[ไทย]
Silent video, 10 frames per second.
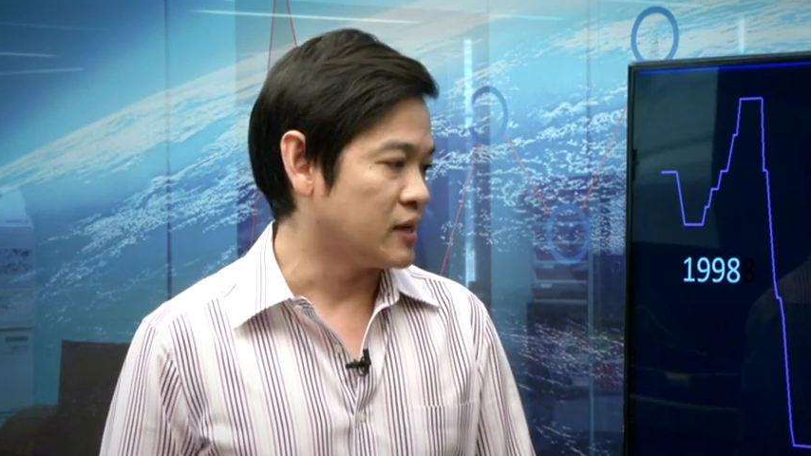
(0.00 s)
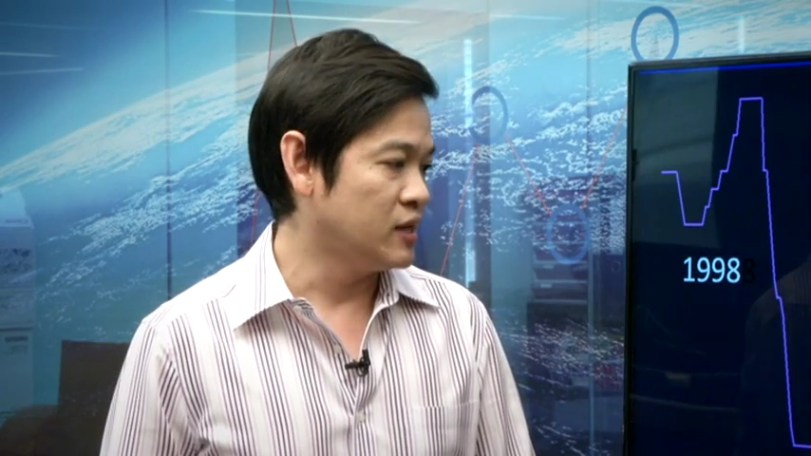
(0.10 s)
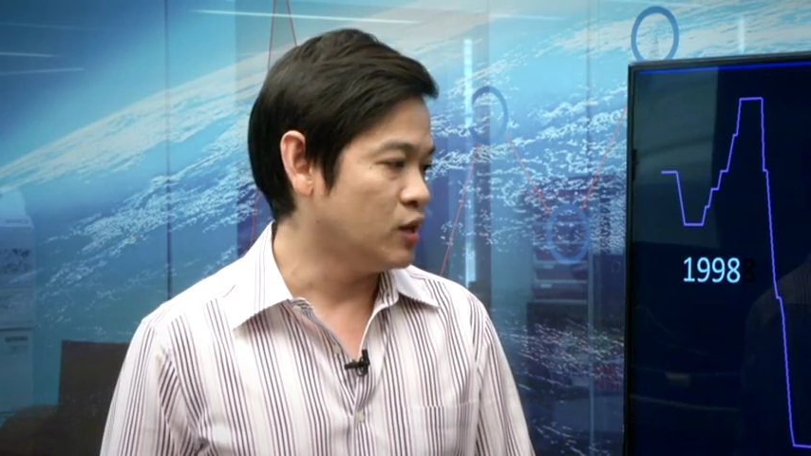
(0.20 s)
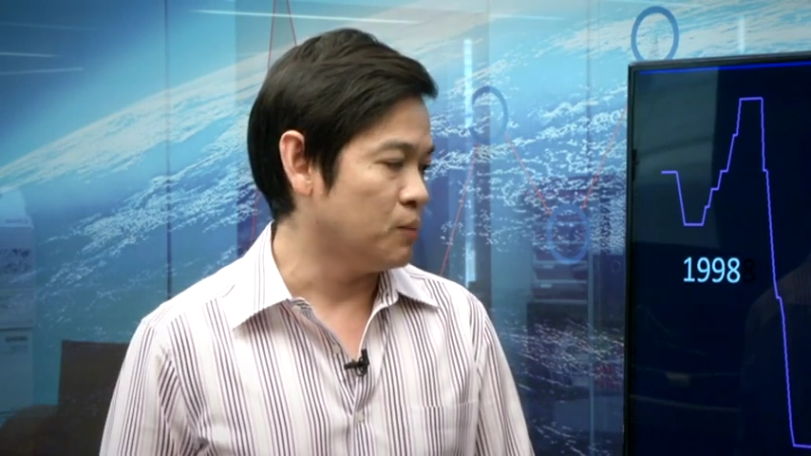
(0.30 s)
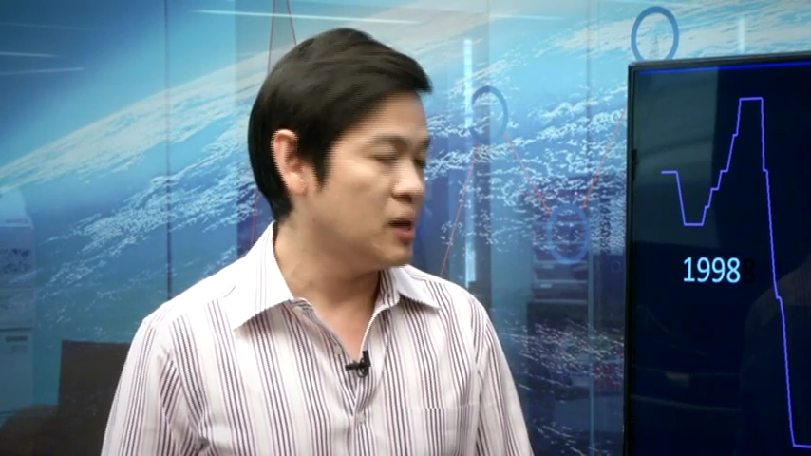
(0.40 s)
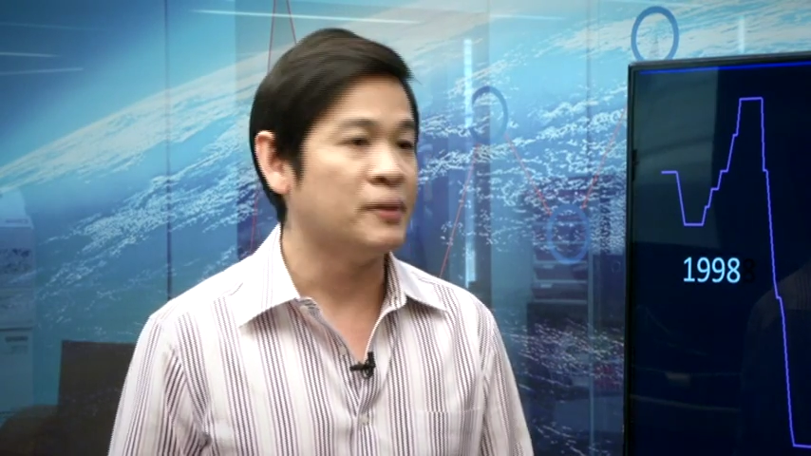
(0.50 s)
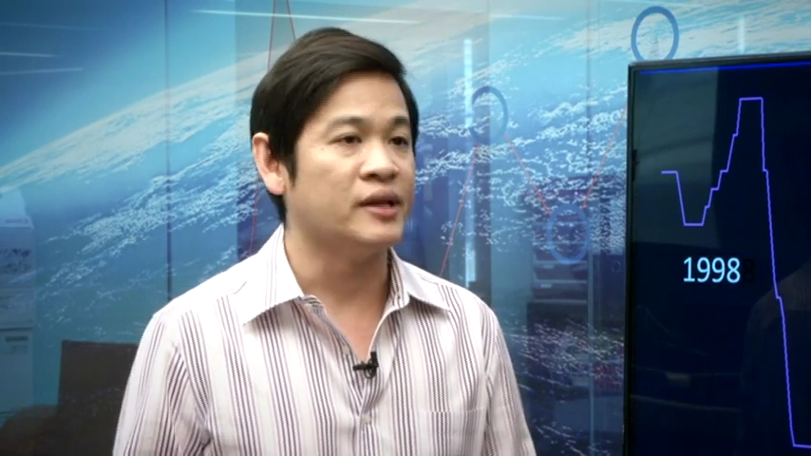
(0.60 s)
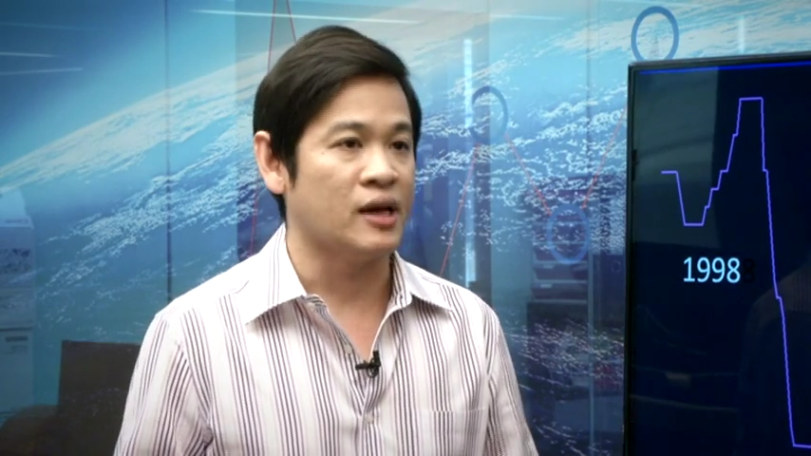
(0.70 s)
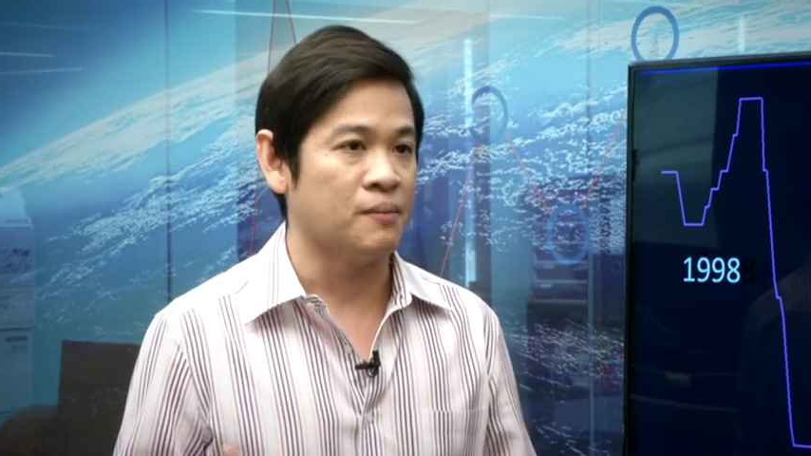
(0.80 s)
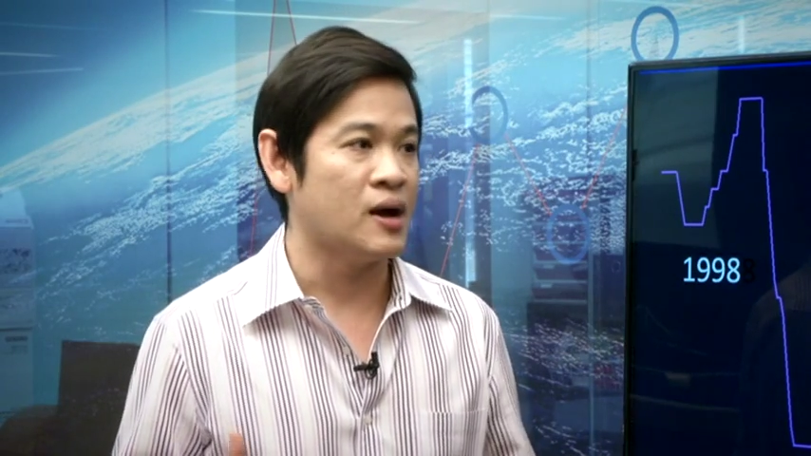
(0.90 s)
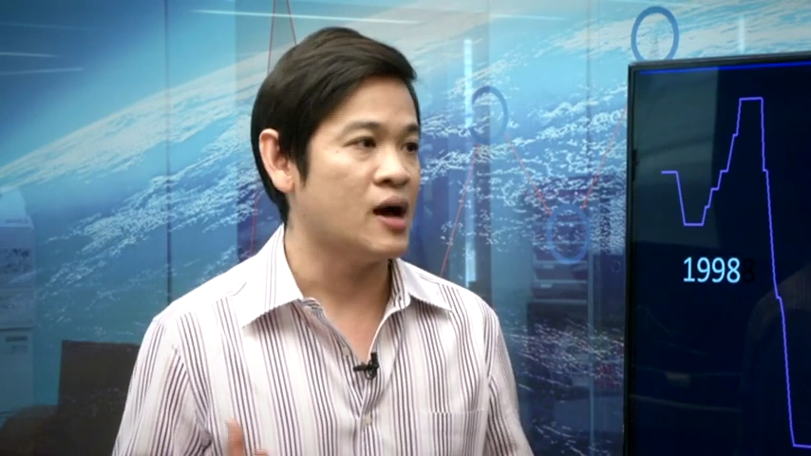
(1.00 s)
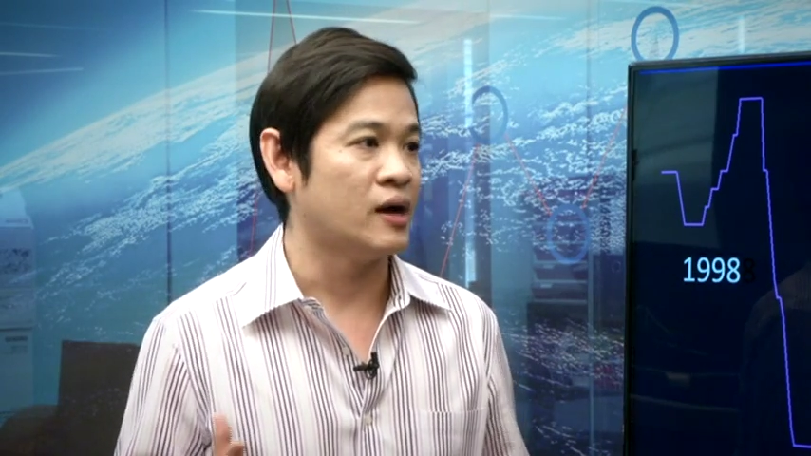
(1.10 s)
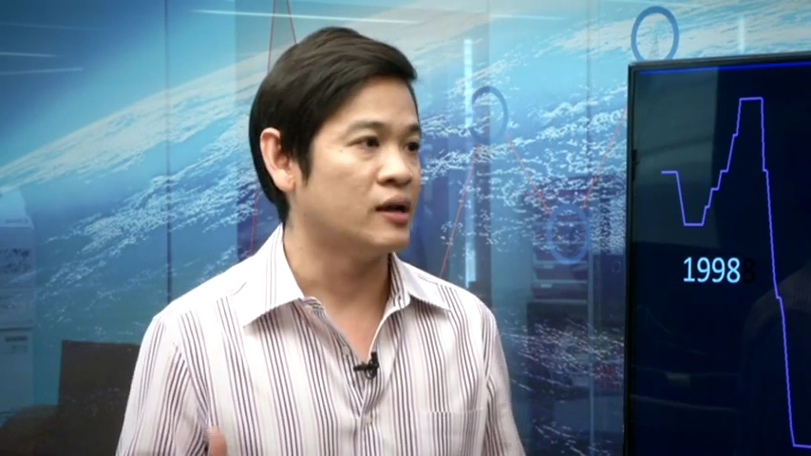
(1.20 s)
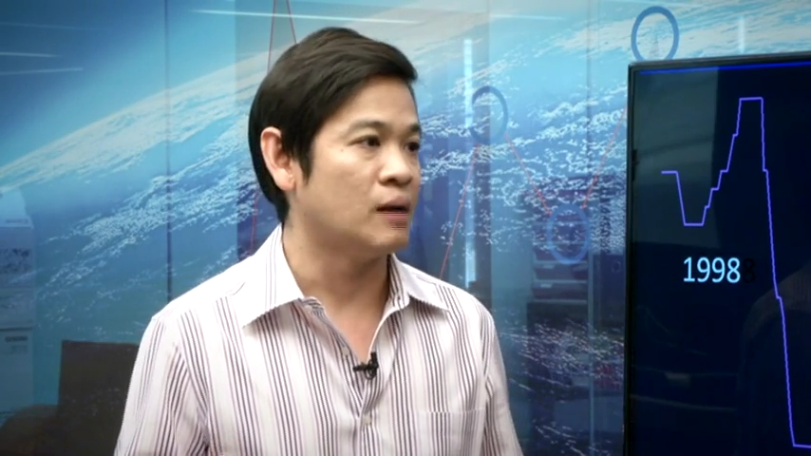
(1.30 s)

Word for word: การขึ้นดอกเบี้ยเป็นยังไงบ้าง